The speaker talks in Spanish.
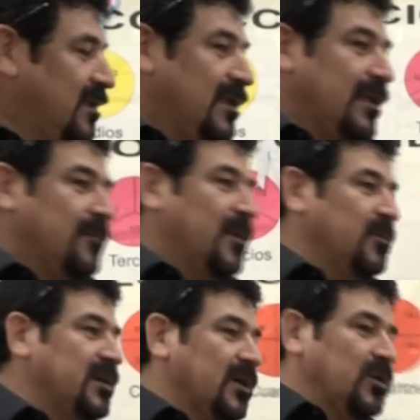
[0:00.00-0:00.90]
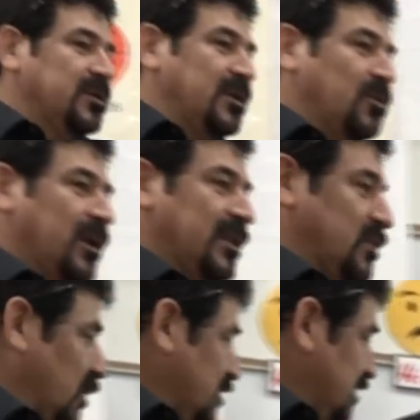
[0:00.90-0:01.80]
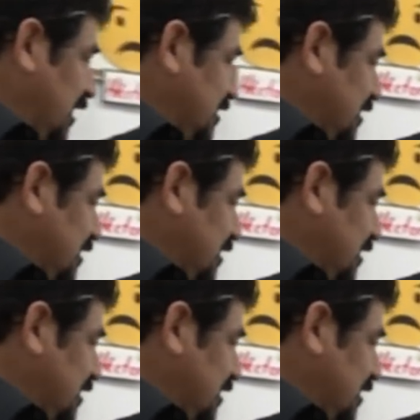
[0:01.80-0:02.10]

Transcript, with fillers: Entonces, cada uno de los propósitos